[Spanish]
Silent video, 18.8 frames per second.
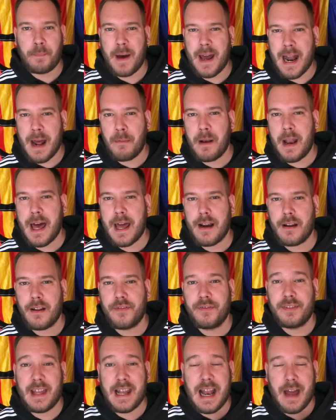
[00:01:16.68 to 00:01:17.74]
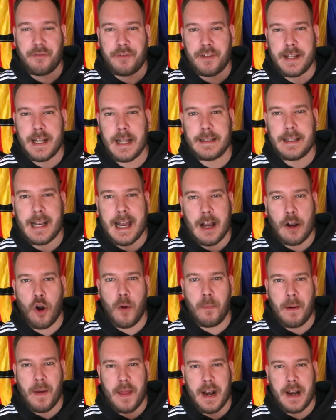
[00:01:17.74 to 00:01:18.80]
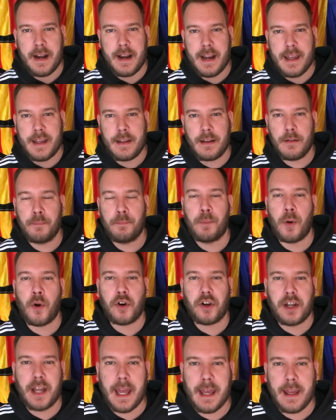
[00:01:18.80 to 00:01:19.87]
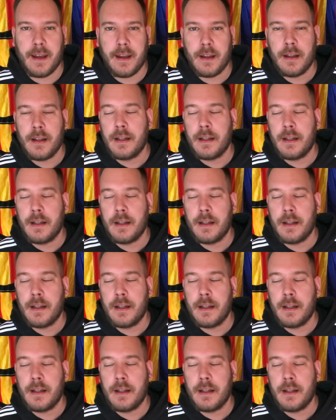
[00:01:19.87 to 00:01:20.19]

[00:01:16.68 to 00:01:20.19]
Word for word: para hablar de la final de la Copa del Rey. ¿Por qué?